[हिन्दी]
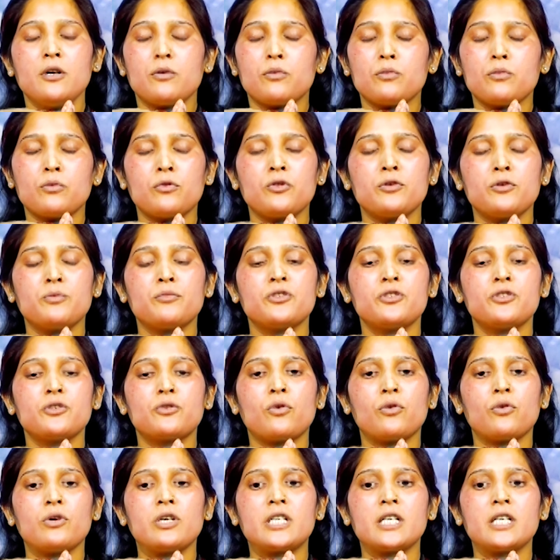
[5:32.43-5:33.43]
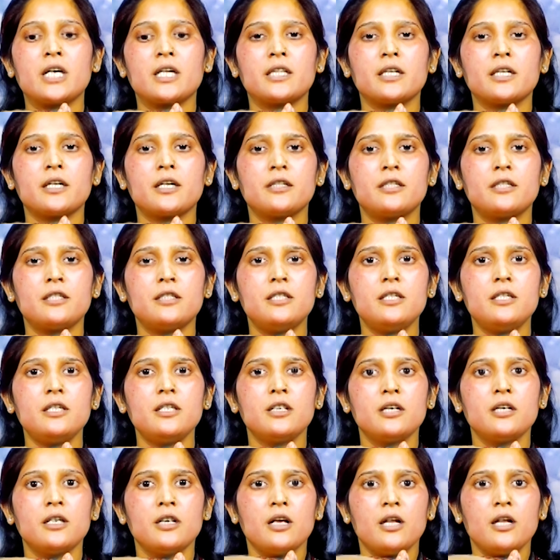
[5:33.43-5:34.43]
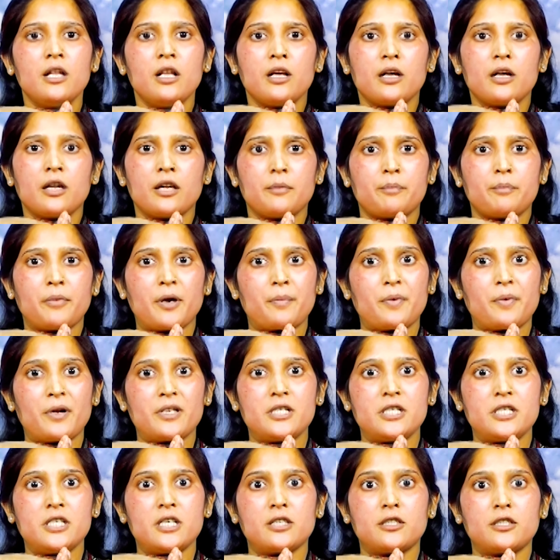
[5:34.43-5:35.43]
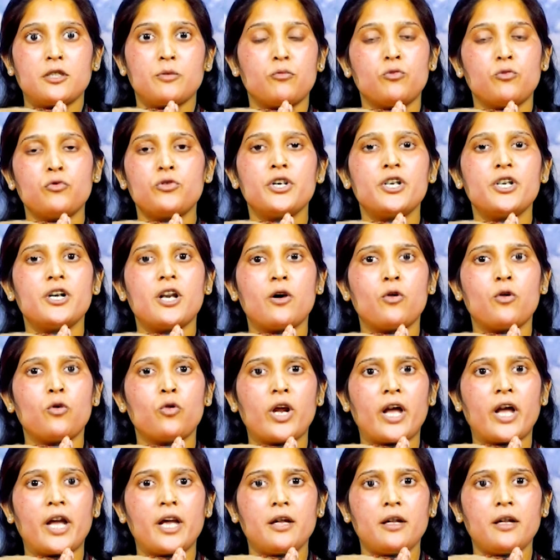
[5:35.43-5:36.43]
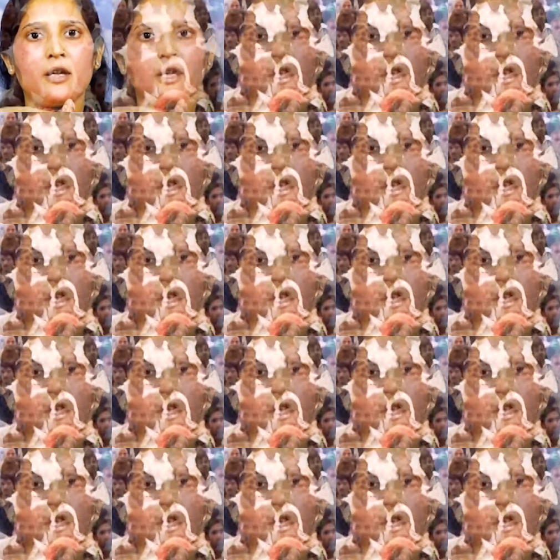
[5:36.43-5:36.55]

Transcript: उन्होंने मुझे कॉल किया था कि दीदी पापा जी का तो मुँह टेढ़ा हो रहा है